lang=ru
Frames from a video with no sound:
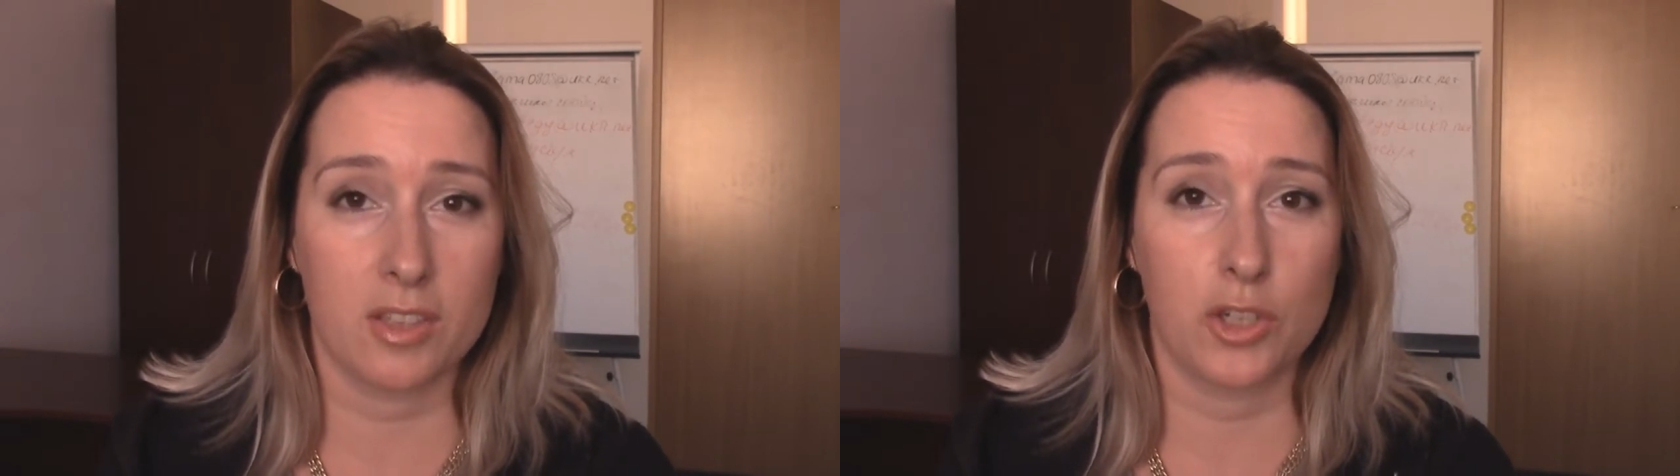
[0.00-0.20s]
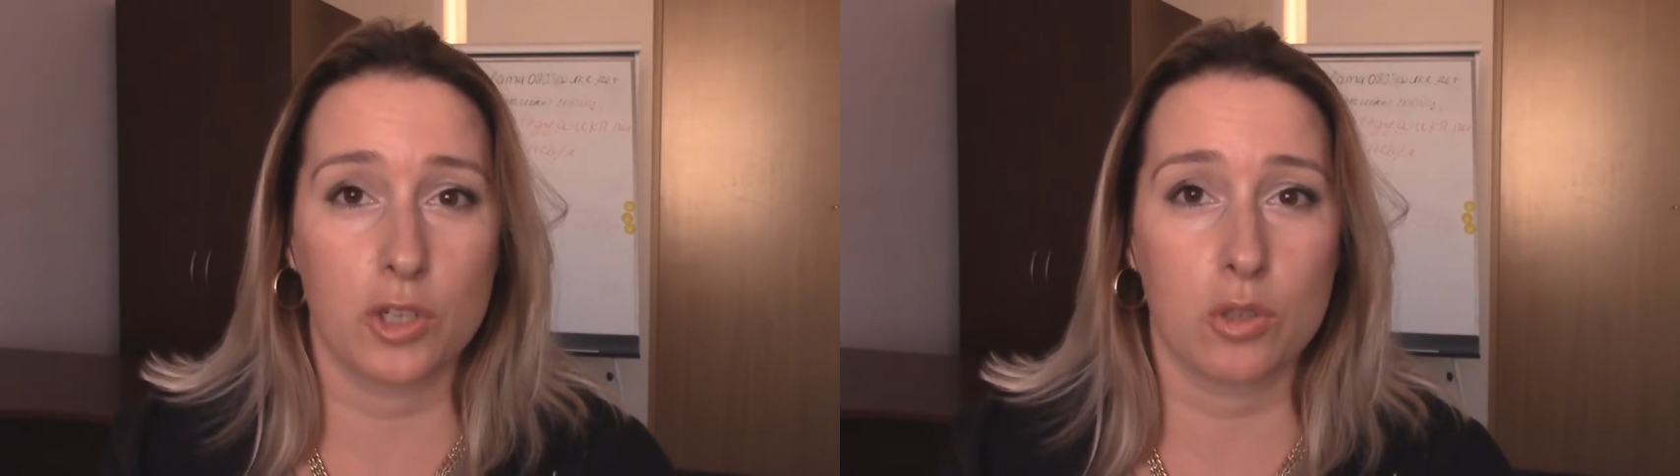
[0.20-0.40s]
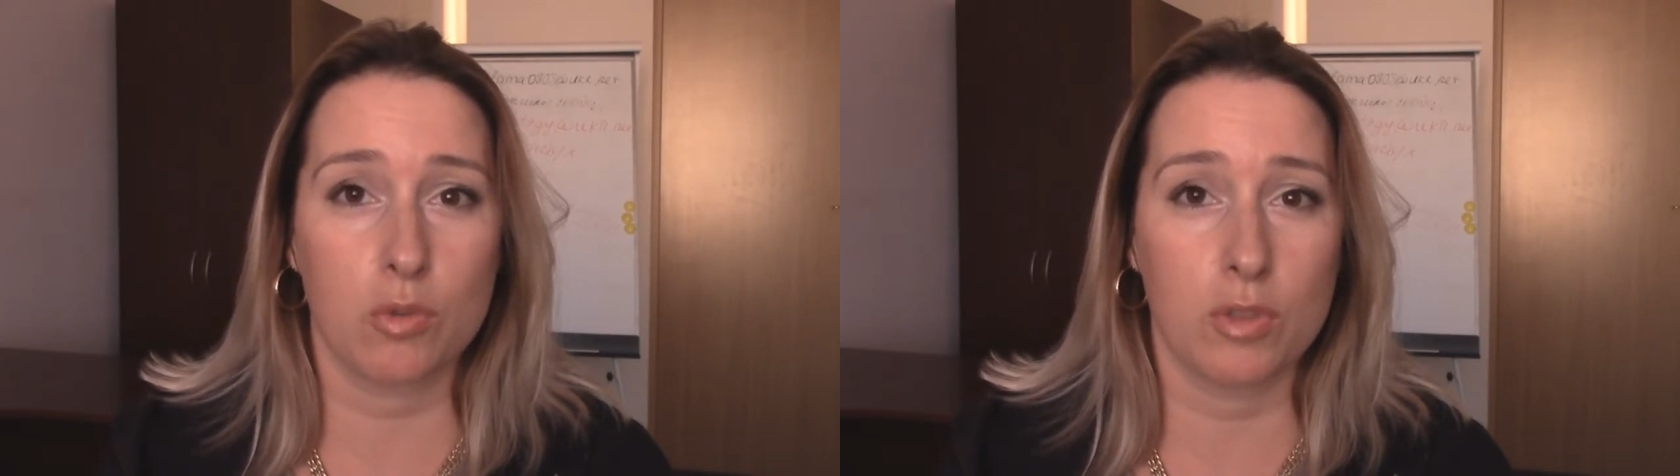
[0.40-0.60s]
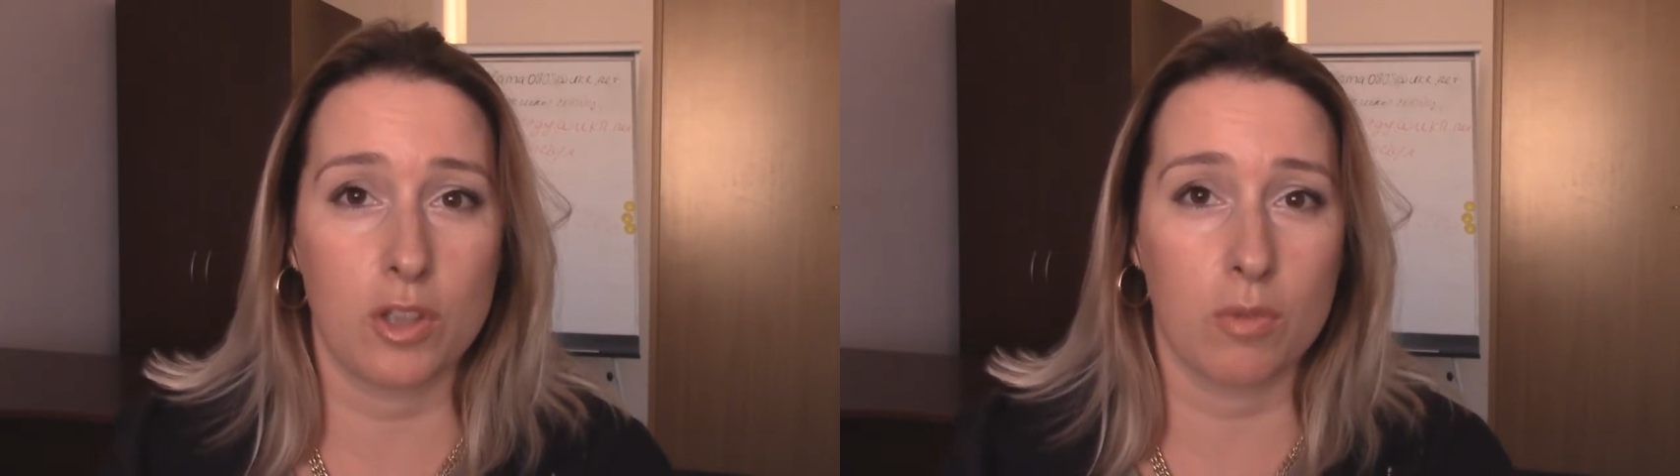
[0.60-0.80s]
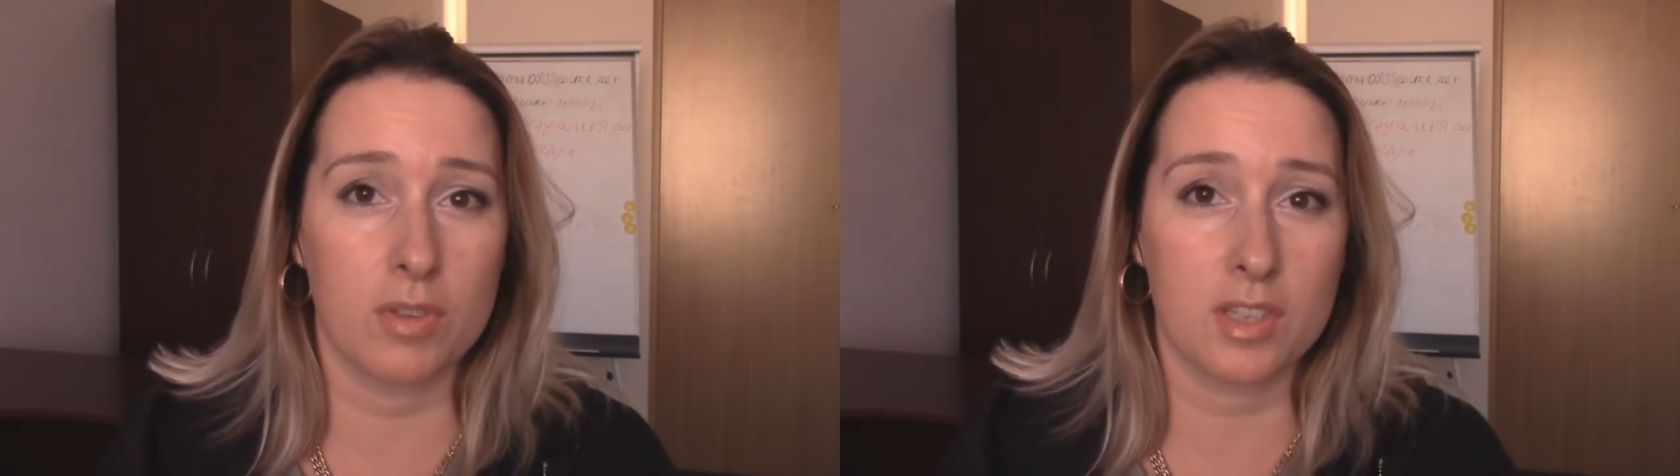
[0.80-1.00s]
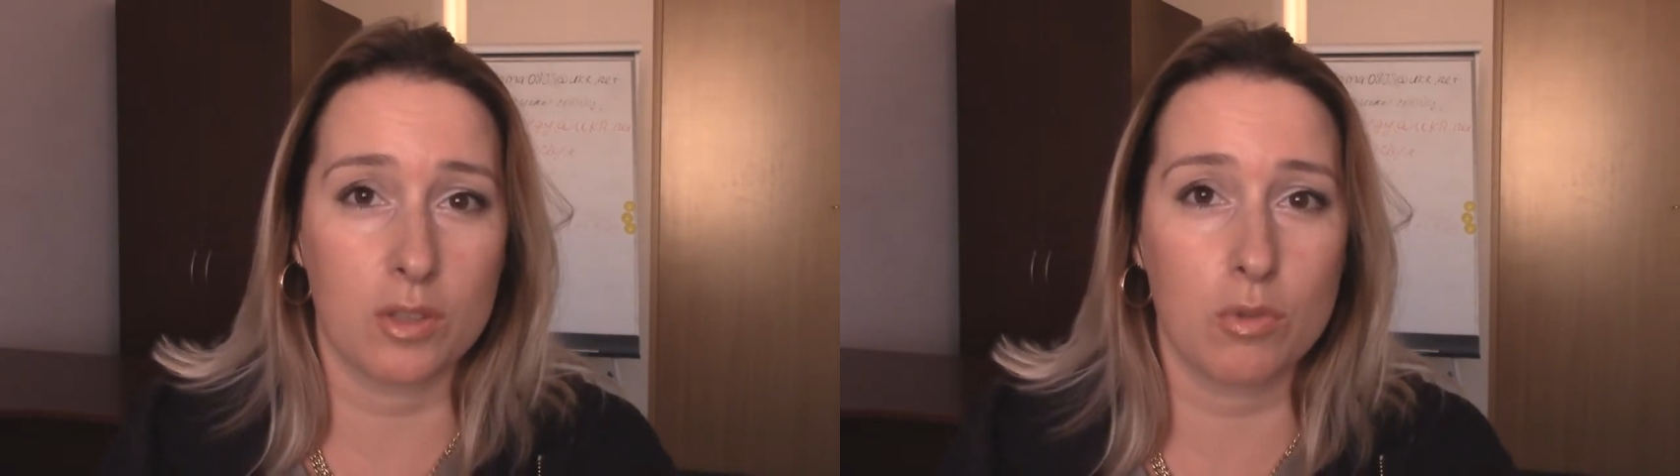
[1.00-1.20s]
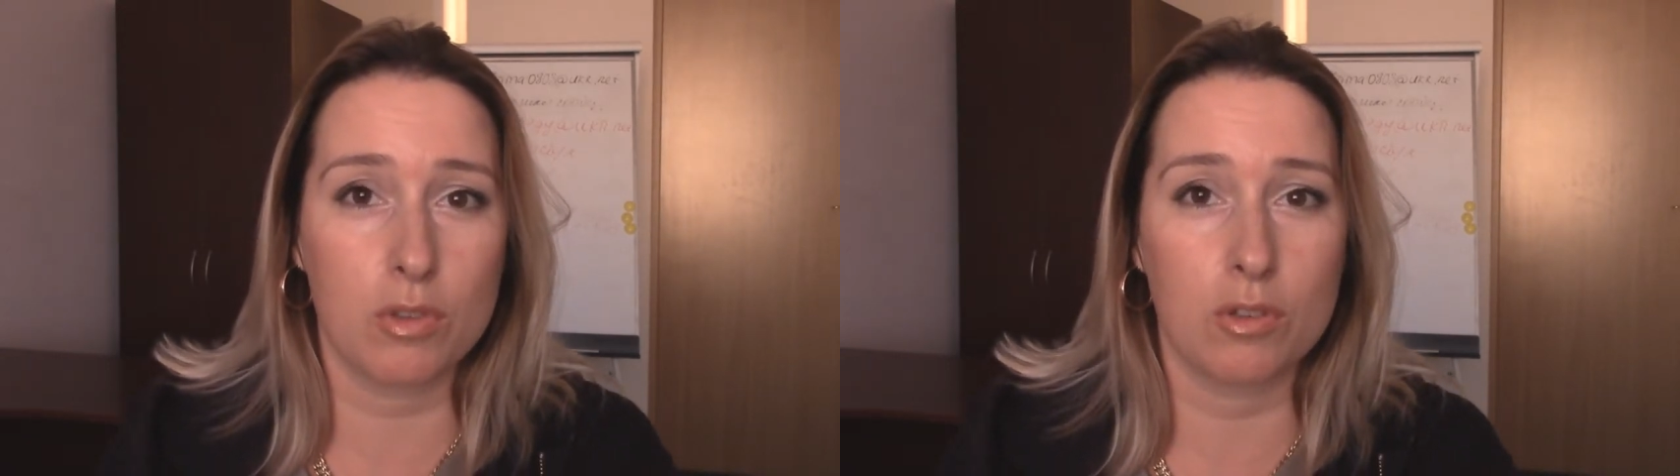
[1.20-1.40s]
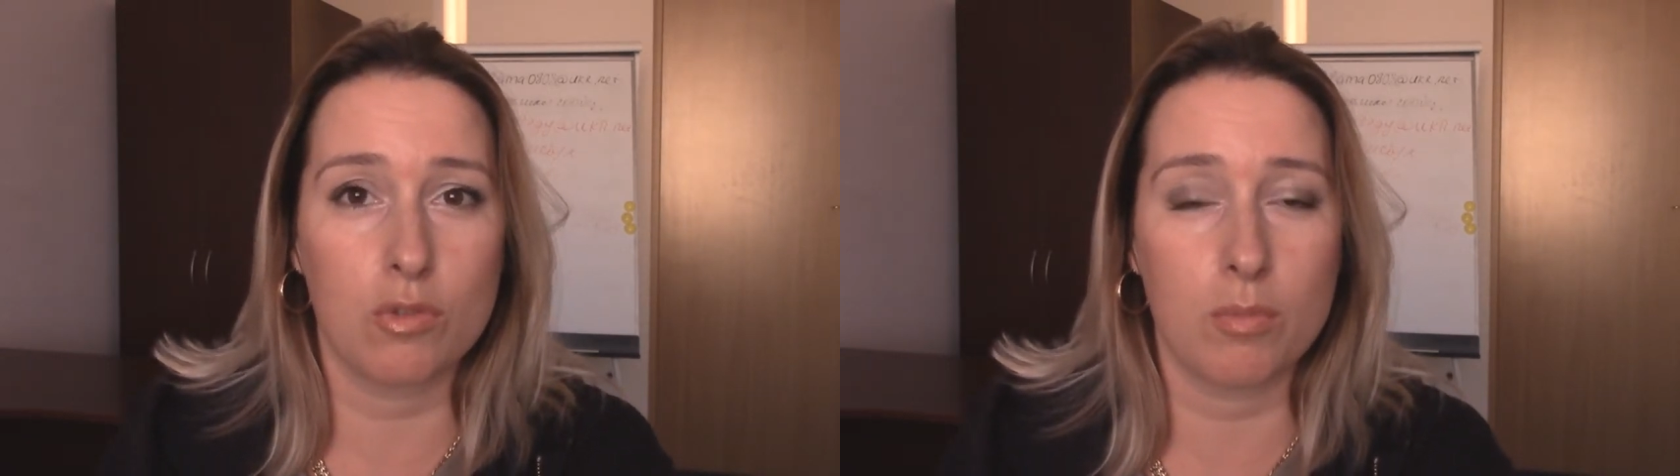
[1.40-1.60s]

И зачастую наемный сотрудник